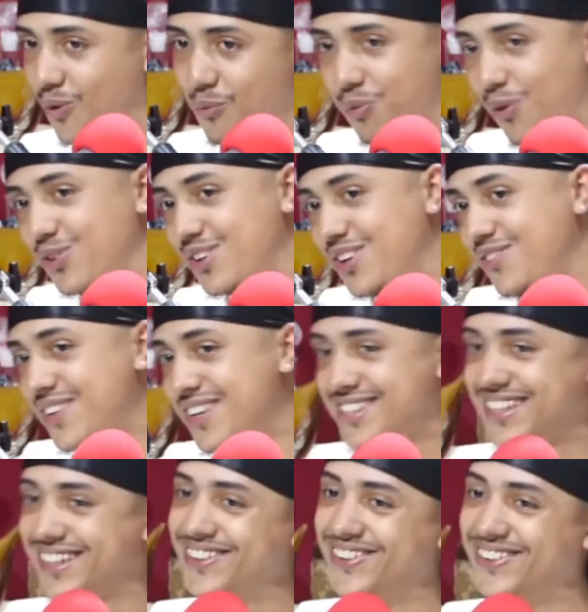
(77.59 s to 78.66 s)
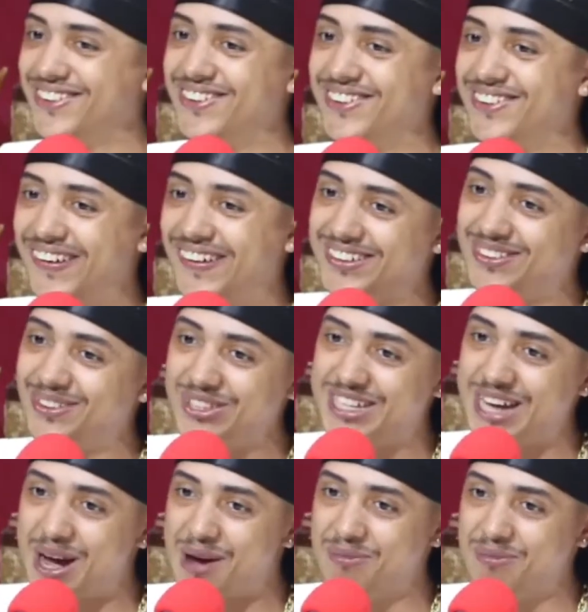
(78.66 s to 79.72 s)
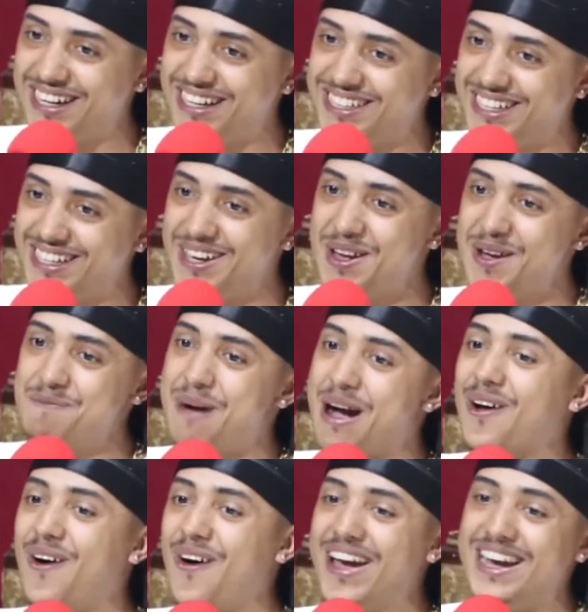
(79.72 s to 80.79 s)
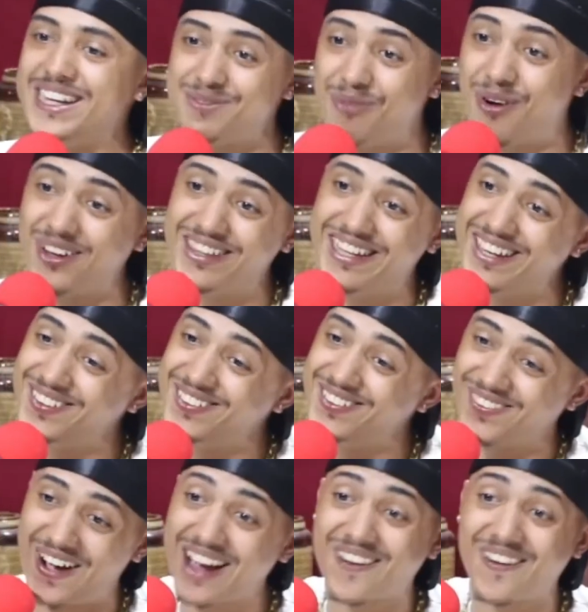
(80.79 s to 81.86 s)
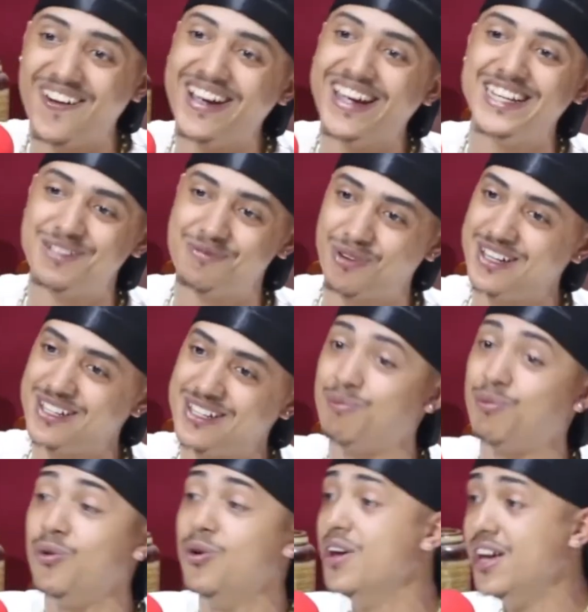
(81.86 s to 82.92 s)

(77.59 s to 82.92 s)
ponto de vista do, do, do diamante ah, pra corrente, mordendo a corrente, por exemplo.